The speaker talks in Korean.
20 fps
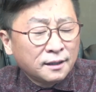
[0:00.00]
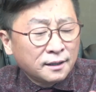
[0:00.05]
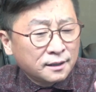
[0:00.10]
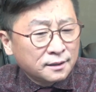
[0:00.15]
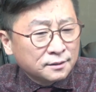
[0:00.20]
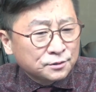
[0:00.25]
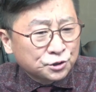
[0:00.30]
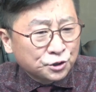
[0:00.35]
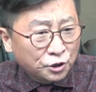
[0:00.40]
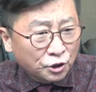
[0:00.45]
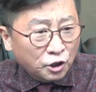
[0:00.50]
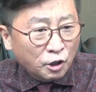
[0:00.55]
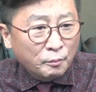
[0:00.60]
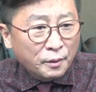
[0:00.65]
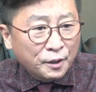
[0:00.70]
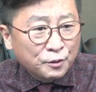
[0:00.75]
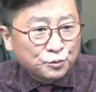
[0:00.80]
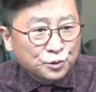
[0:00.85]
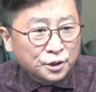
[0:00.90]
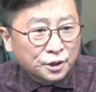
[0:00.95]

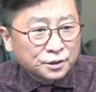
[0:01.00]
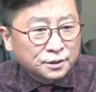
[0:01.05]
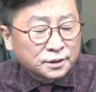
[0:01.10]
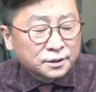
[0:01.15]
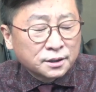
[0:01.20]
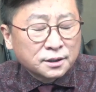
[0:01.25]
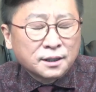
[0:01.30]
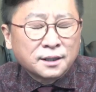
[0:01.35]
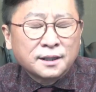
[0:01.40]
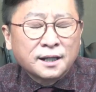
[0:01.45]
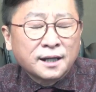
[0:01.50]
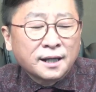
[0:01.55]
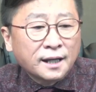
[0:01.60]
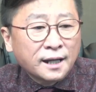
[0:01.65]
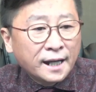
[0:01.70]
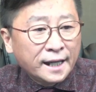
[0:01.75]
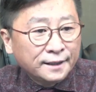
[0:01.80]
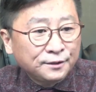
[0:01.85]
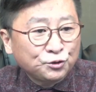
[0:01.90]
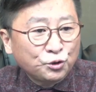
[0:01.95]
철험의 위원들
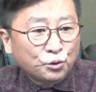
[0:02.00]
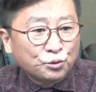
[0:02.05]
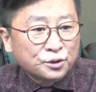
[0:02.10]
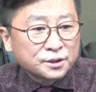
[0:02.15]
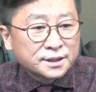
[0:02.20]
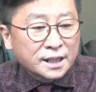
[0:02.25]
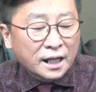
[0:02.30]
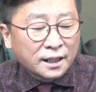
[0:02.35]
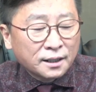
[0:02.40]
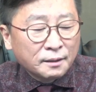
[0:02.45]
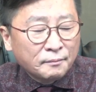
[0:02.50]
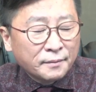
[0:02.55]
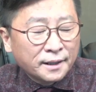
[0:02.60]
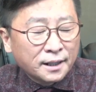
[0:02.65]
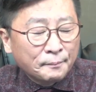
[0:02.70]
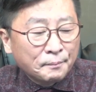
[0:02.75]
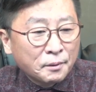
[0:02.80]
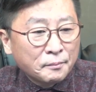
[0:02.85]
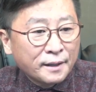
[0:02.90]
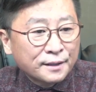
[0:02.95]
한동훈 장관만
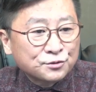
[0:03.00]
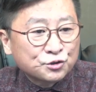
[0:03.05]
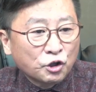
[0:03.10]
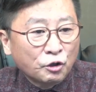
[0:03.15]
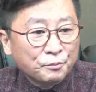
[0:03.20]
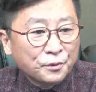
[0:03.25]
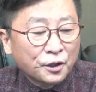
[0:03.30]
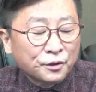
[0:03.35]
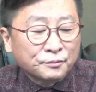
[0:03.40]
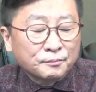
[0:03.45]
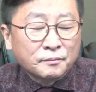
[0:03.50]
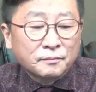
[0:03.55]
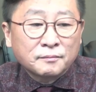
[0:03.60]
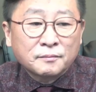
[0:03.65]
앞에만 서면